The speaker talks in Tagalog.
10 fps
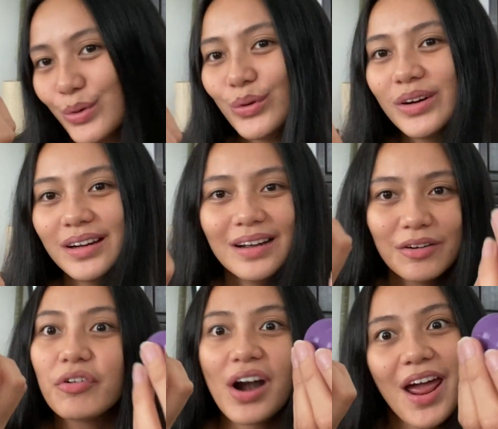yung
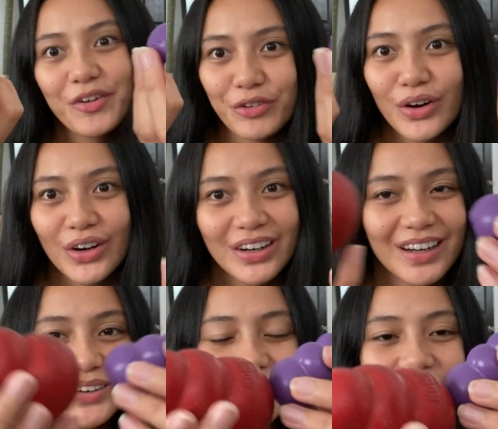forever.
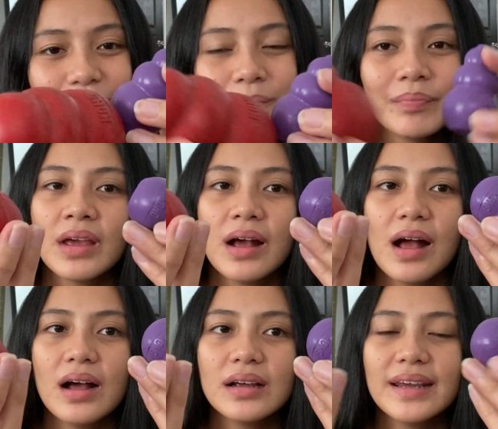Ganon.
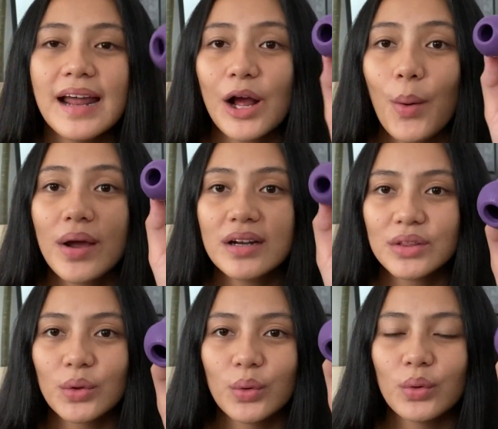Ang ginagawa
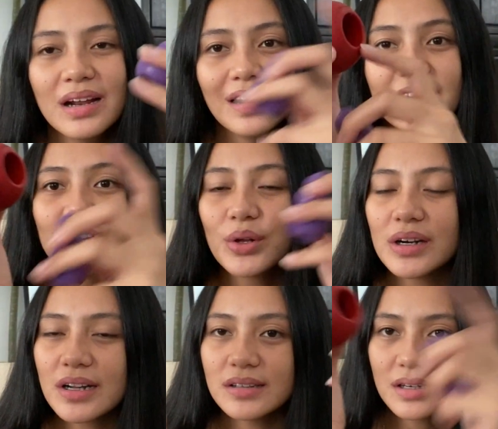nito, lagyan niyo
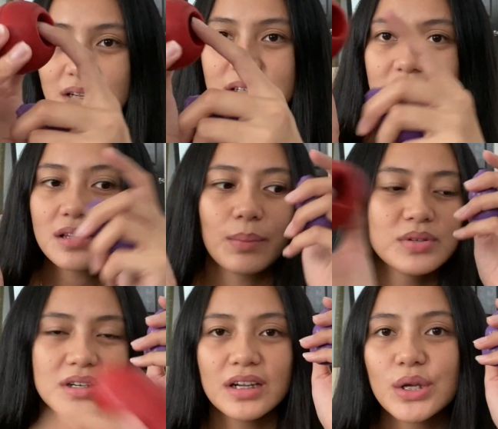lang ng treats,
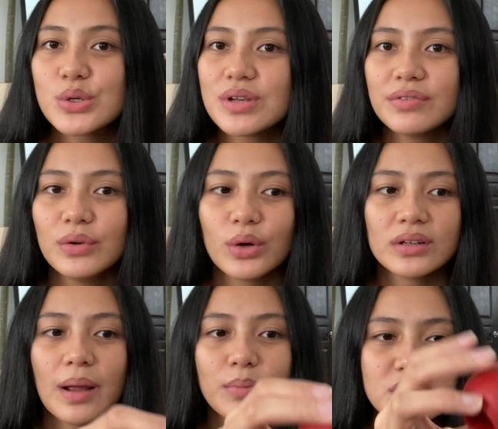tapos ilagay niyo sa
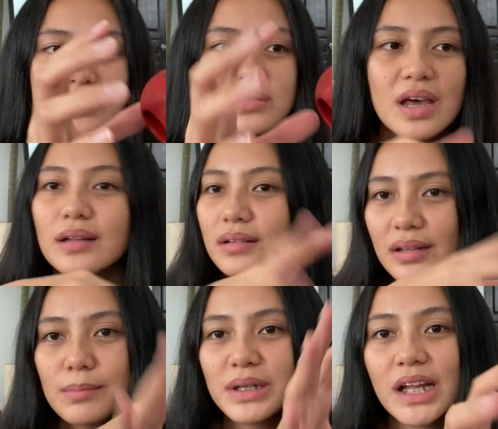floor, tapos yan,
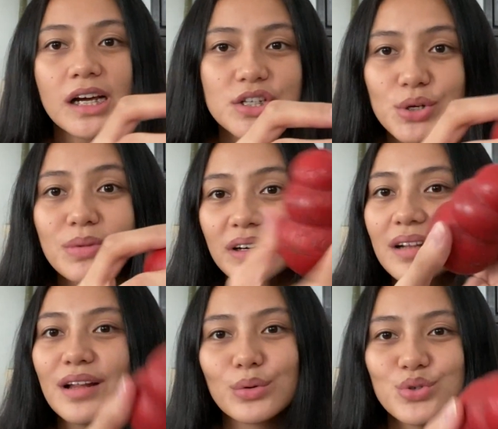matagal siya
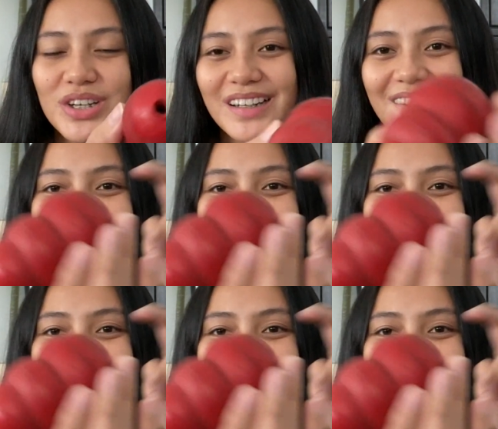maglalaro dyan